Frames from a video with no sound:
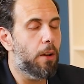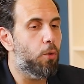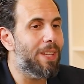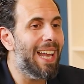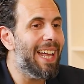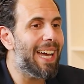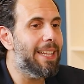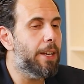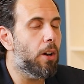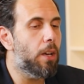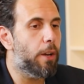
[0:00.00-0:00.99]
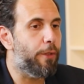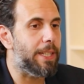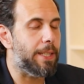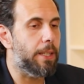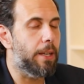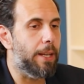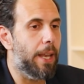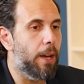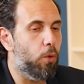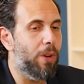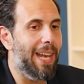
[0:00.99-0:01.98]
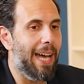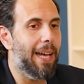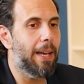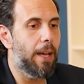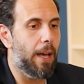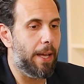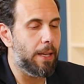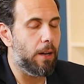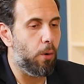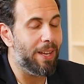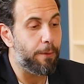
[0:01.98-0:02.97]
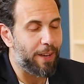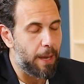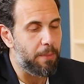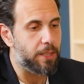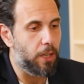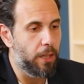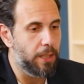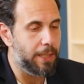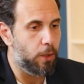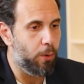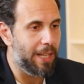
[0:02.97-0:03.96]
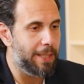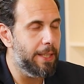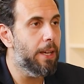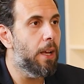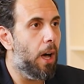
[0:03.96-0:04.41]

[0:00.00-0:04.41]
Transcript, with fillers: وده اللي خلاني اغير فكري ان انا اقول لا انا وانا في كامل صحتي دلوقتي